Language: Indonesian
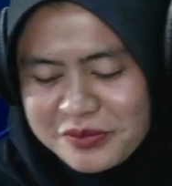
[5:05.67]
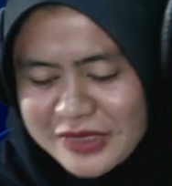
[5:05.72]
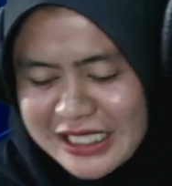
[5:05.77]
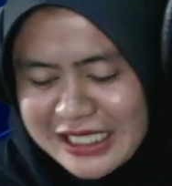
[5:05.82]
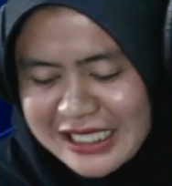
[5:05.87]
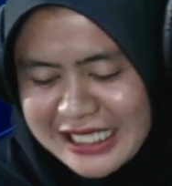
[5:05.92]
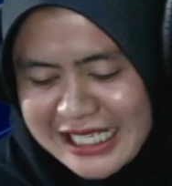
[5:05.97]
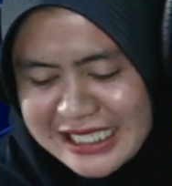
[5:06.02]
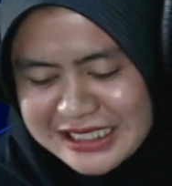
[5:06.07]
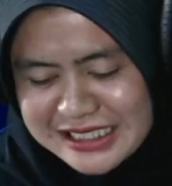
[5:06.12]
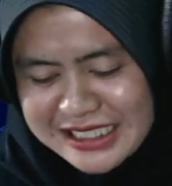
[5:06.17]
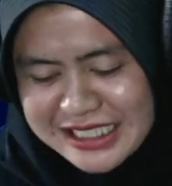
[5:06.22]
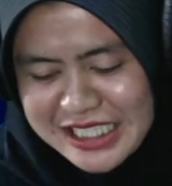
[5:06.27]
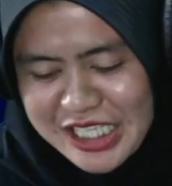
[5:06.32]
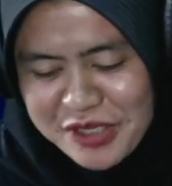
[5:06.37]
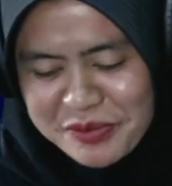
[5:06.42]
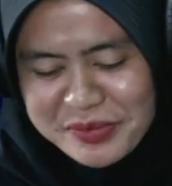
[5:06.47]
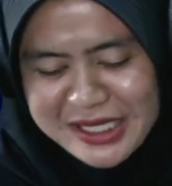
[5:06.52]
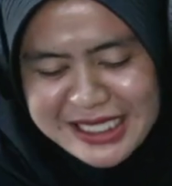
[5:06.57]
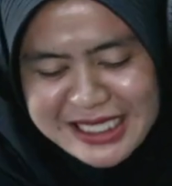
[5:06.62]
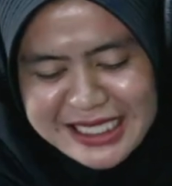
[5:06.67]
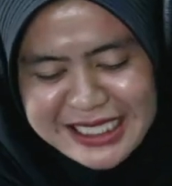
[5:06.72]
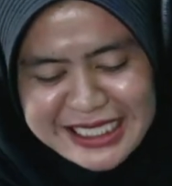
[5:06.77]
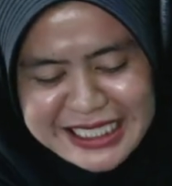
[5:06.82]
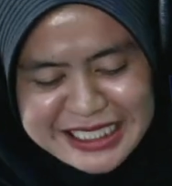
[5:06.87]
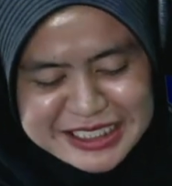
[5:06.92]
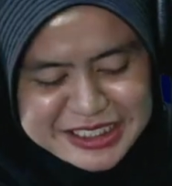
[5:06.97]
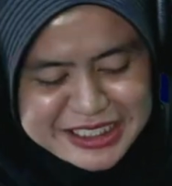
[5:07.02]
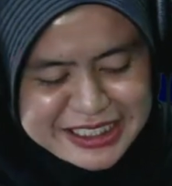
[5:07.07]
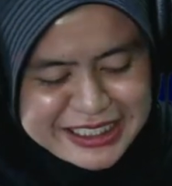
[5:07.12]
kasih apa ya
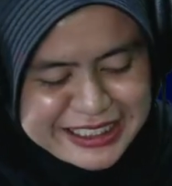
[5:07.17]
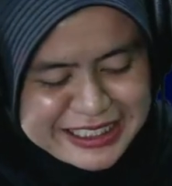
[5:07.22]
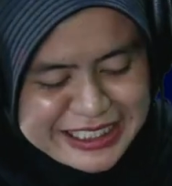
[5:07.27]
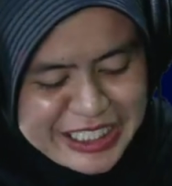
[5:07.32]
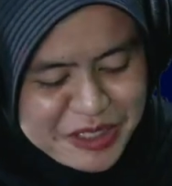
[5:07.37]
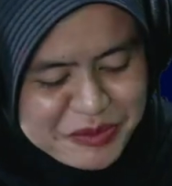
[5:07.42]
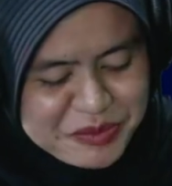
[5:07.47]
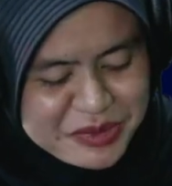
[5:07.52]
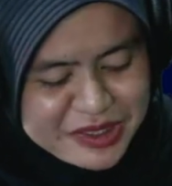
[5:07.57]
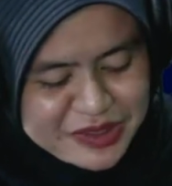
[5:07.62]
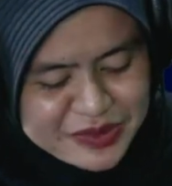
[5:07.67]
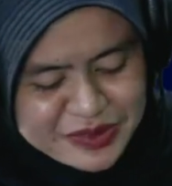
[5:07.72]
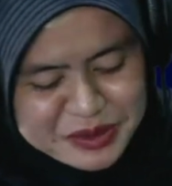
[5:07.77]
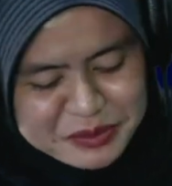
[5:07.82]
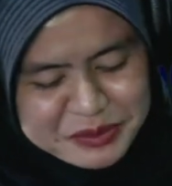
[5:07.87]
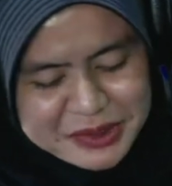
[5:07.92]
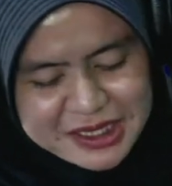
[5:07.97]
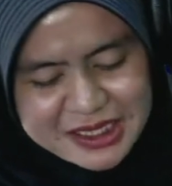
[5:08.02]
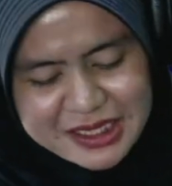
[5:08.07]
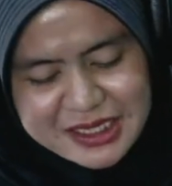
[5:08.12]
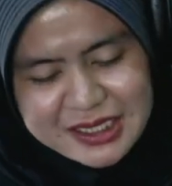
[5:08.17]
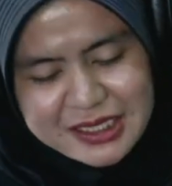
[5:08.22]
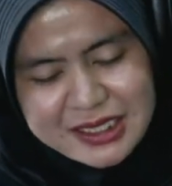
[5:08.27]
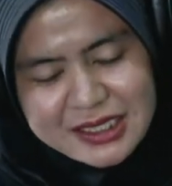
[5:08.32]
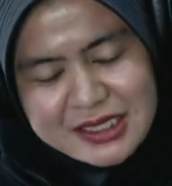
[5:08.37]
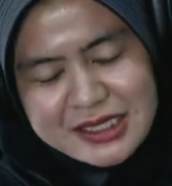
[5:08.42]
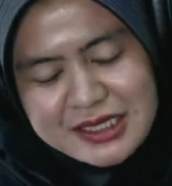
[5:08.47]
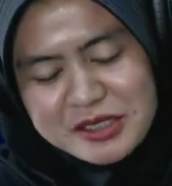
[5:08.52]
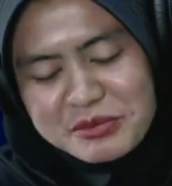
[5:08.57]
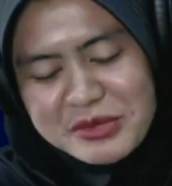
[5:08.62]
kasih apa itu namanya
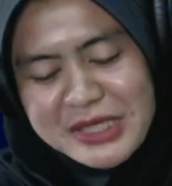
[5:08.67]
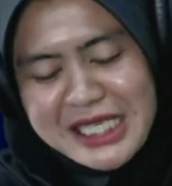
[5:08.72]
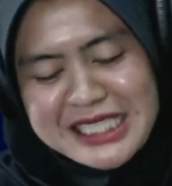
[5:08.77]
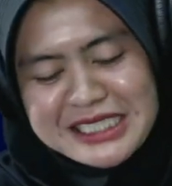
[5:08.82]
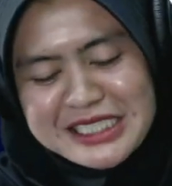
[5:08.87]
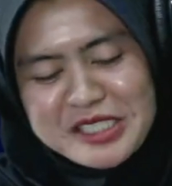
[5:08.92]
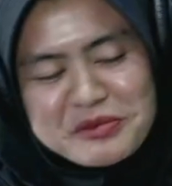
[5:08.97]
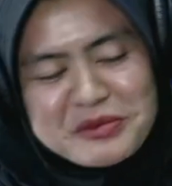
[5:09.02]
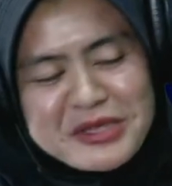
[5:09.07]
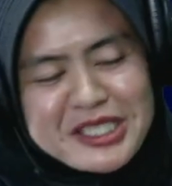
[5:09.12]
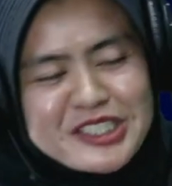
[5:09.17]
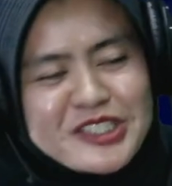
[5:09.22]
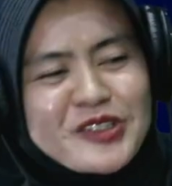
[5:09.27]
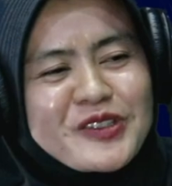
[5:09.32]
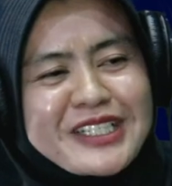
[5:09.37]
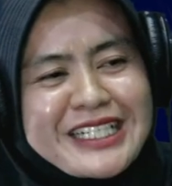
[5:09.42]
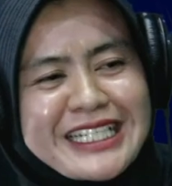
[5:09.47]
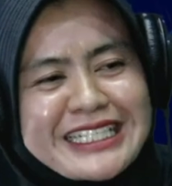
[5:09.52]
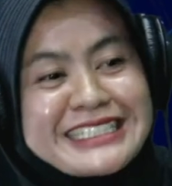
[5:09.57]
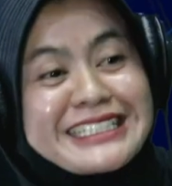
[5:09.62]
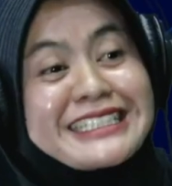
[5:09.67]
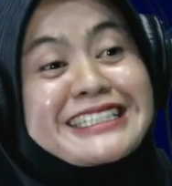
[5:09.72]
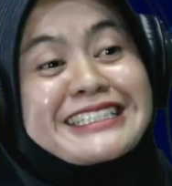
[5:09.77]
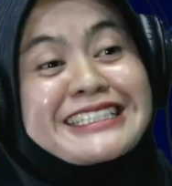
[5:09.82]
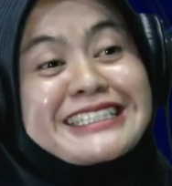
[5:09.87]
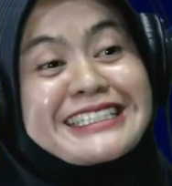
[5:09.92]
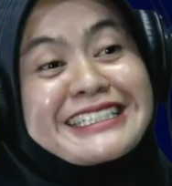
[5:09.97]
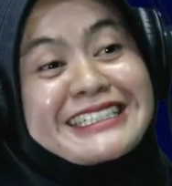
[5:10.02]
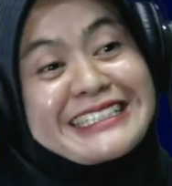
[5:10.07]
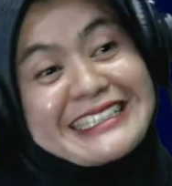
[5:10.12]
belajar bahasa Korea
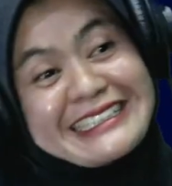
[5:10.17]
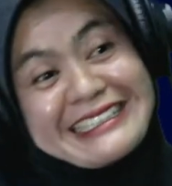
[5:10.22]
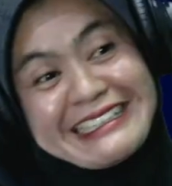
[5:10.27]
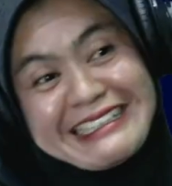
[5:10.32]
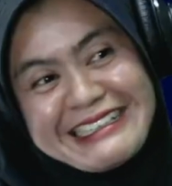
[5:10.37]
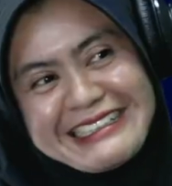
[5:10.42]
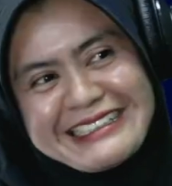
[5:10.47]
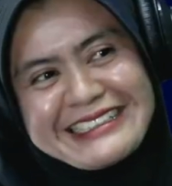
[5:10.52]
sedikit-sedikit hmm,